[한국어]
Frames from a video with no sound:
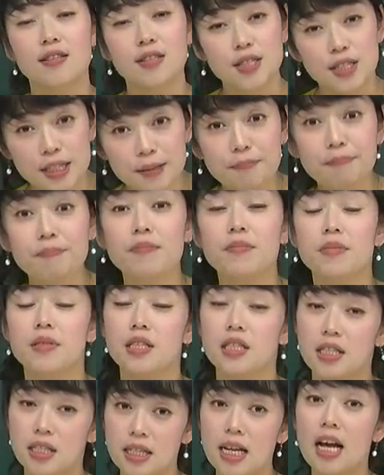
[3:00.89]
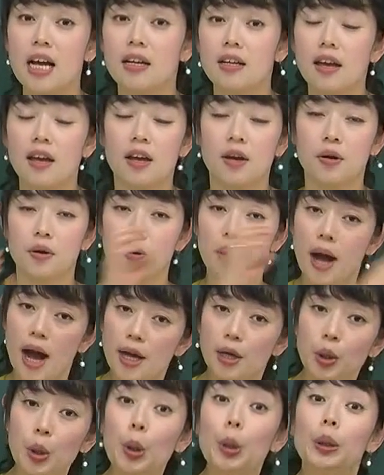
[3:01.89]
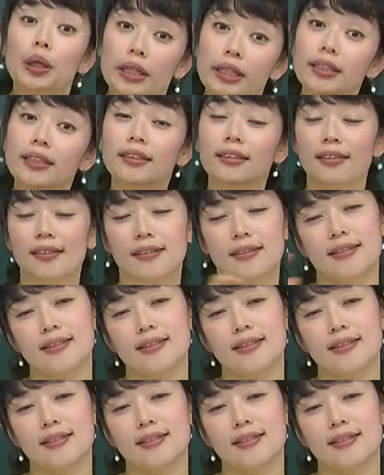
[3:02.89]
집 시작해요. 학교 끝.